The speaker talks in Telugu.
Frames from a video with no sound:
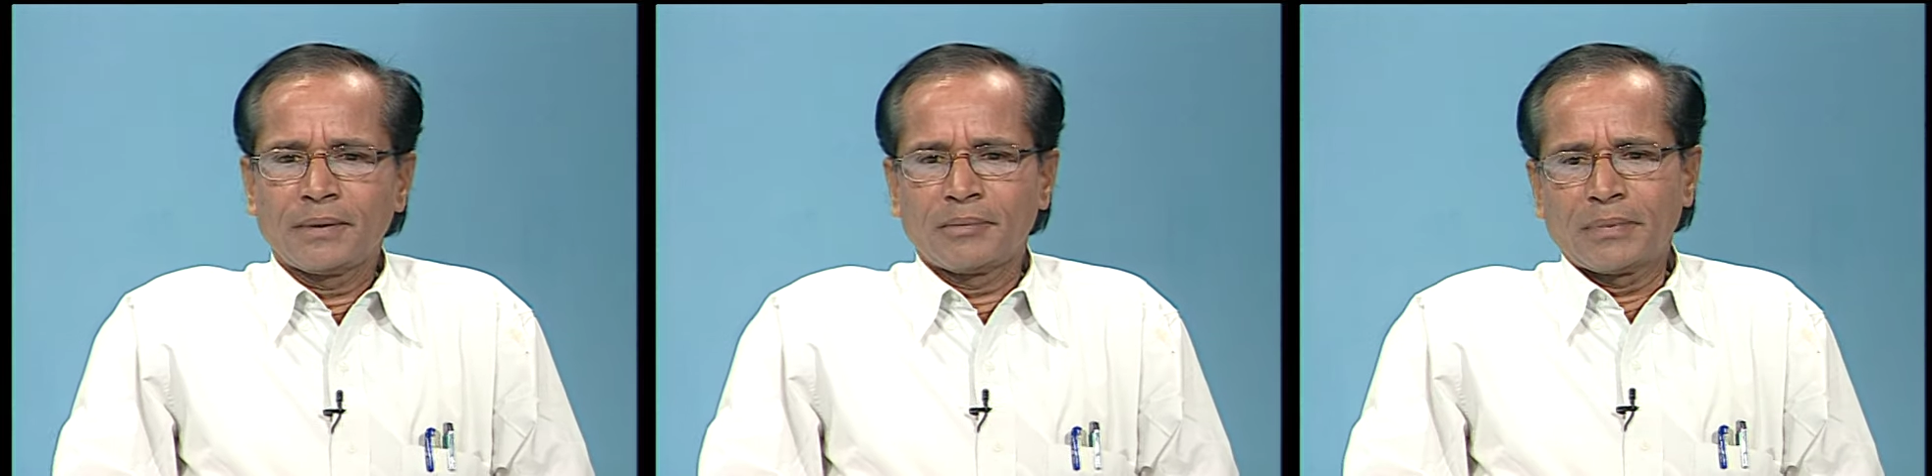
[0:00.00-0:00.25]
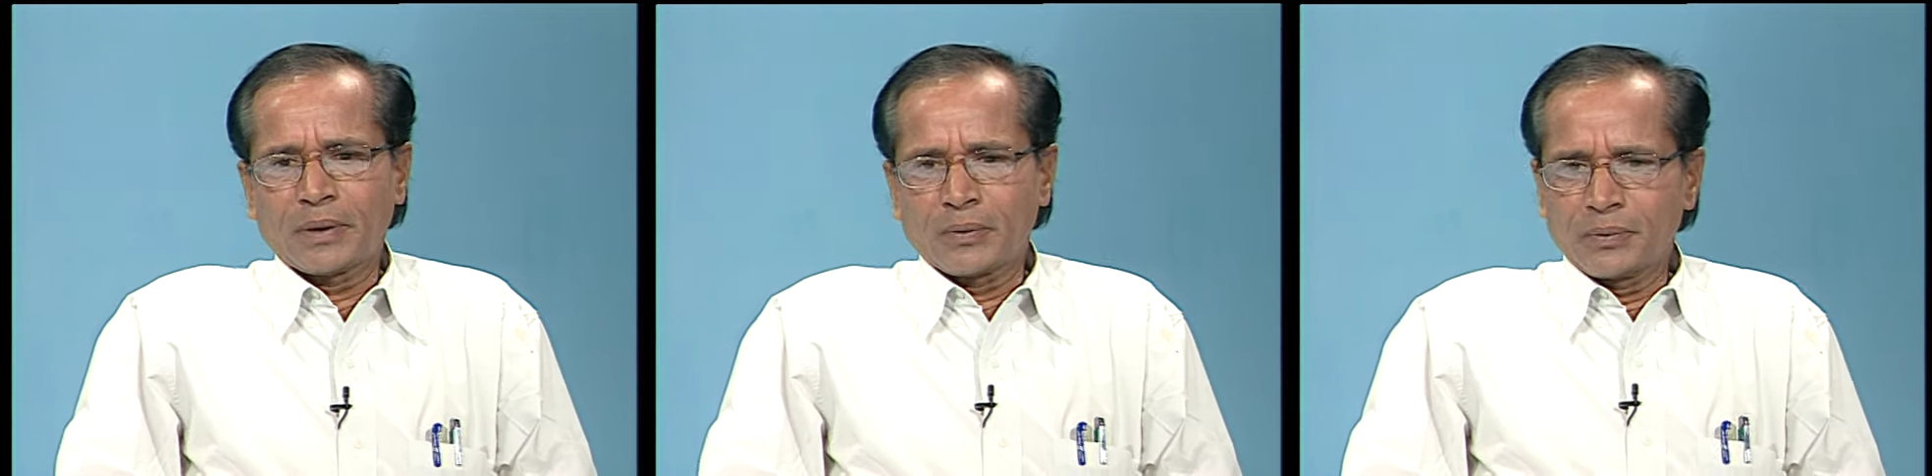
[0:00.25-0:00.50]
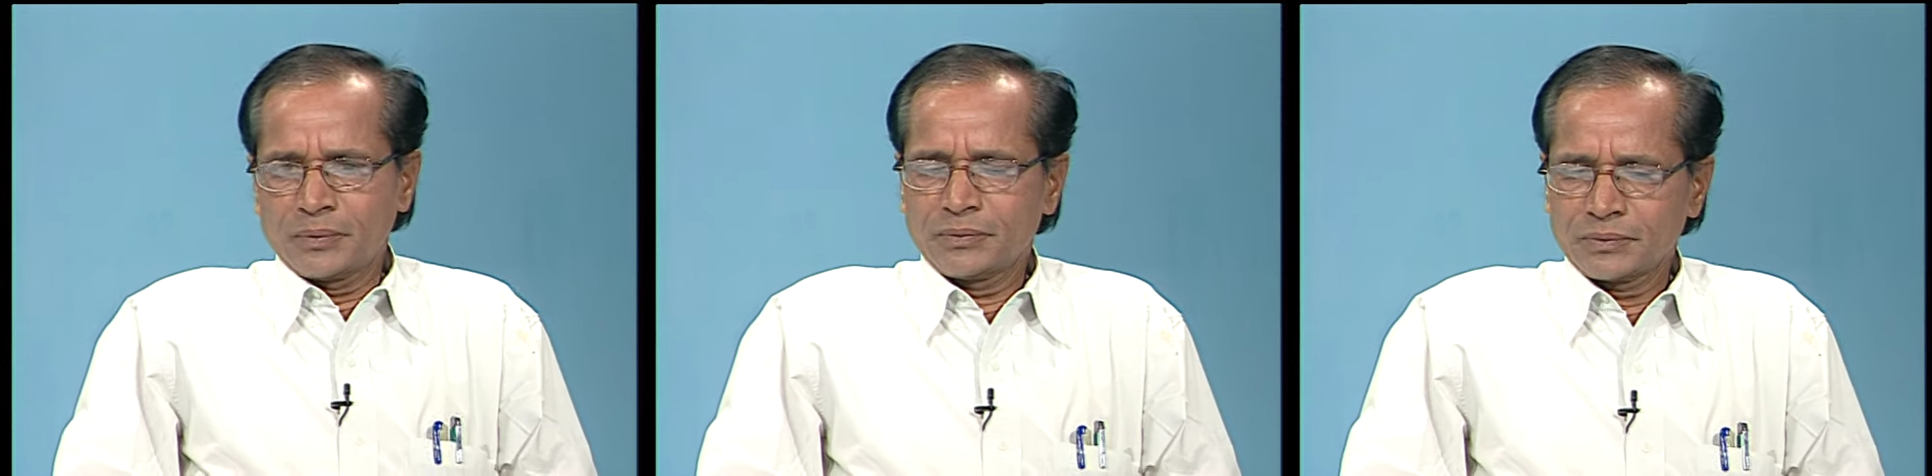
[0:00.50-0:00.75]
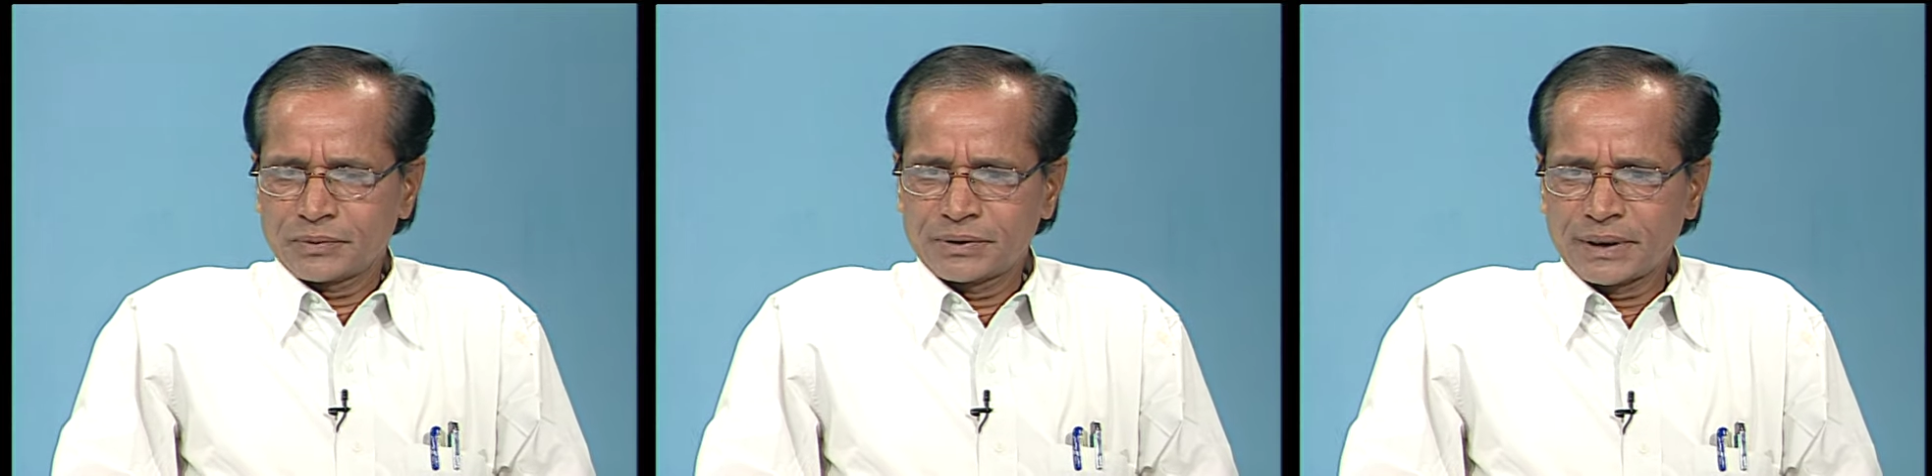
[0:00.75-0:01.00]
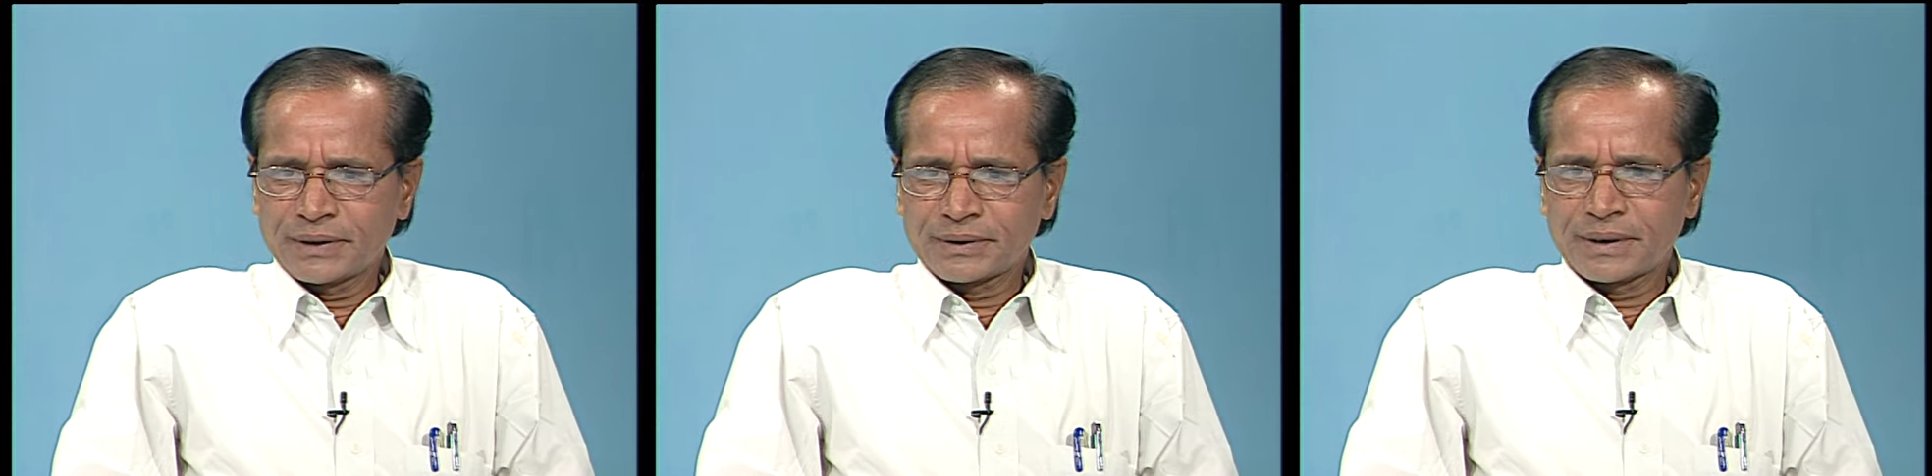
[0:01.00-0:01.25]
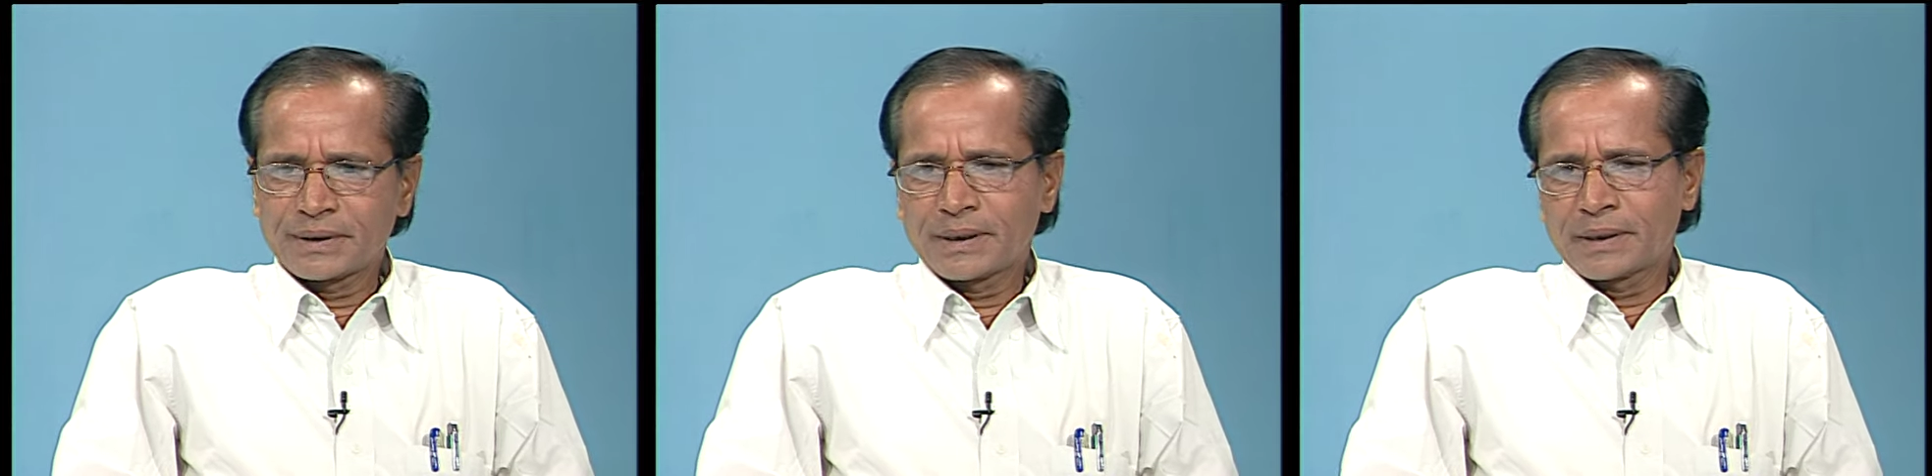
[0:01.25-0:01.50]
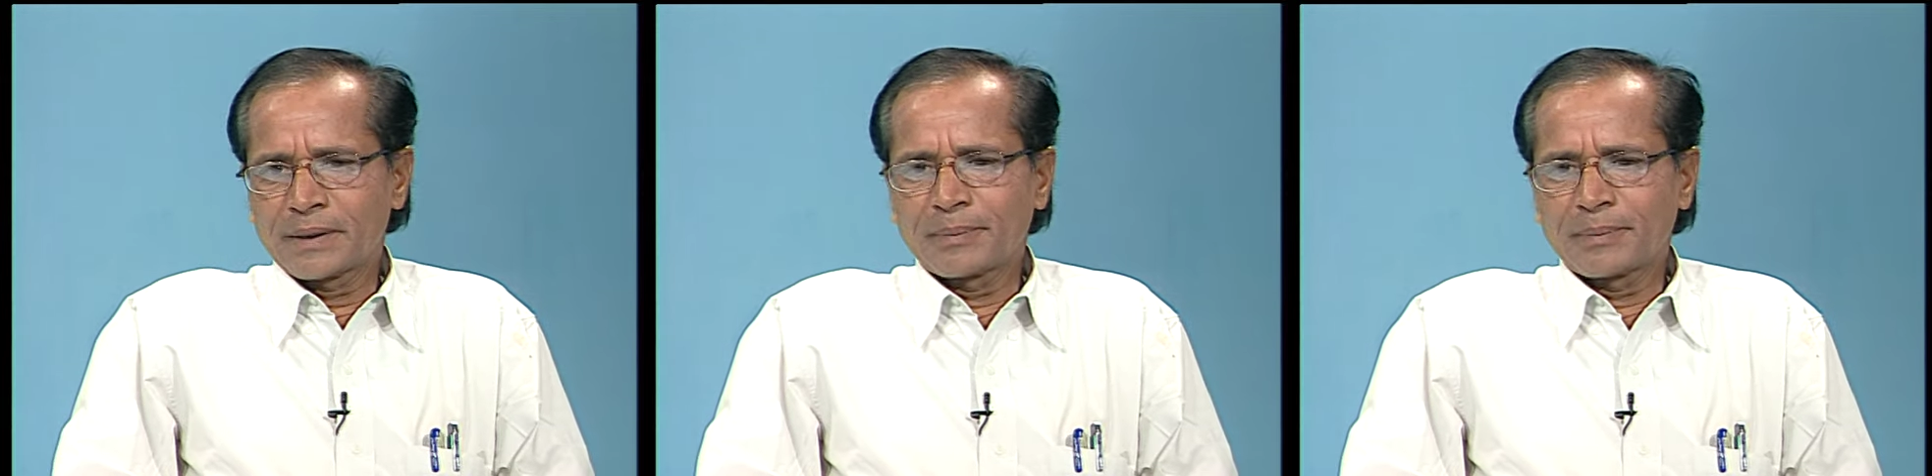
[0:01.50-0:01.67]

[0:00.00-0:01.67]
మనం చరిత్రను కనుక